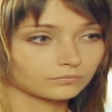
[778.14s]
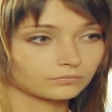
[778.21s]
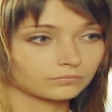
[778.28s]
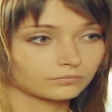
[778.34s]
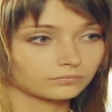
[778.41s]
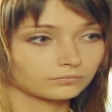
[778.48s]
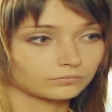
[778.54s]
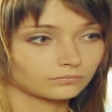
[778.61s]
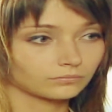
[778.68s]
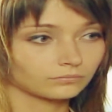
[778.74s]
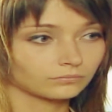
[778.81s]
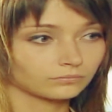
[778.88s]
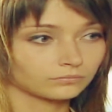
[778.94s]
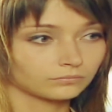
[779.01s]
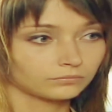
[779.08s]
Как
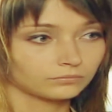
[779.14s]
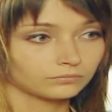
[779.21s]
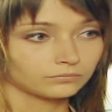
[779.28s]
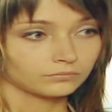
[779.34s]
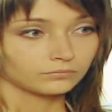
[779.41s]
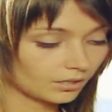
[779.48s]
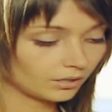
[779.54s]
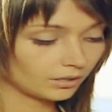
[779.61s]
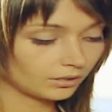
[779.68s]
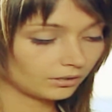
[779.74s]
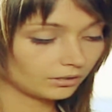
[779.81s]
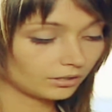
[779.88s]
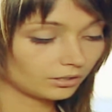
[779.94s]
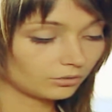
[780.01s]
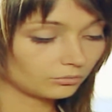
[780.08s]
думаете?
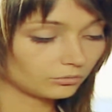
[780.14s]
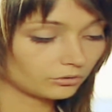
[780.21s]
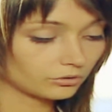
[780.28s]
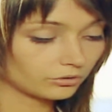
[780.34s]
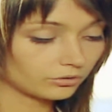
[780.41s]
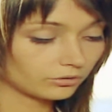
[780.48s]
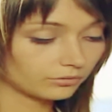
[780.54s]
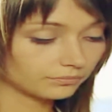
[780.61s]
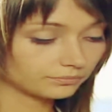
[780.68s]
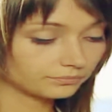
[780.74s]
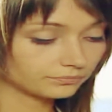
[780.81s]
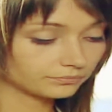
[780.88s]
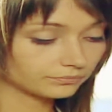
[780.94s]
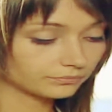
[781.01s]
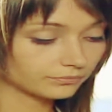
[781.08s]
Я думаю, что
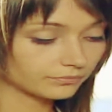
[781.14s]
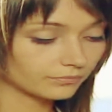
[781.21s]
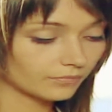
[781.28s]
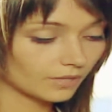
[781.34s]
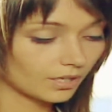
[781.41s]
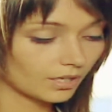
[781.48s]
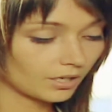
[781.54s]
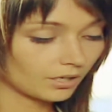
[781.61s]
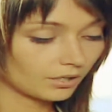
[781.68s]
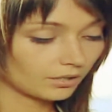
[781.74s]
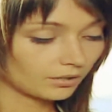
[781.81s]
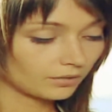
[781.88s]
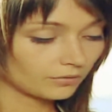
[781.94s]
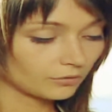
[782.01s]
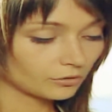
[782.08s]

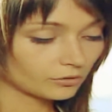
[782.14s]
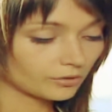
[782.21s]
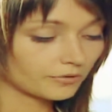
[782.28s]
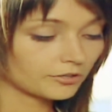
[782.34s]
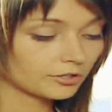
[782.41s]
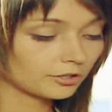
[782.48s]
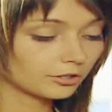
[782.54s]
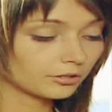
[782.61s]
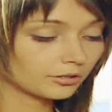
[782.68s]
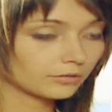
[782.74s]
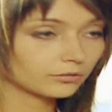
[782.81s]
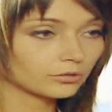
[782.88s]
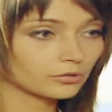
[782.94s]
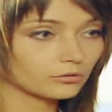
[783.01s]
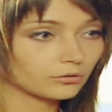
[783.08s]
все зависит от
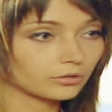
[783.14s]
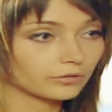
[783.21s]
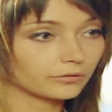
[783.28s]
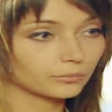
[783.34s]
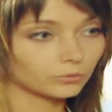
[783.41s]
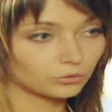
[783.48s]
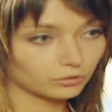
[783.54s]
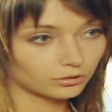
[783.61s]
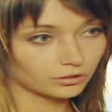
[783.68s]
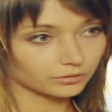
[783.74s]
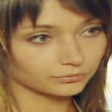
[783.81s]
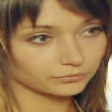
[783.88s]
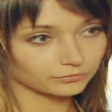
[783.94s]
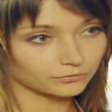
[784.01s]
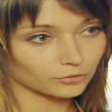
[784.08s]
того, насколько вам дорого
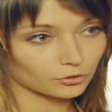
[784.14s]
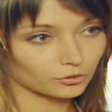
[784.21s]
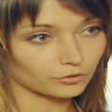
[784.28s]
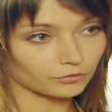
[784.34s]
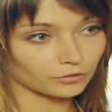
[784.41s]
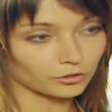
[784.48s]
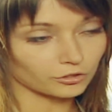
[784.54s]
то, что вы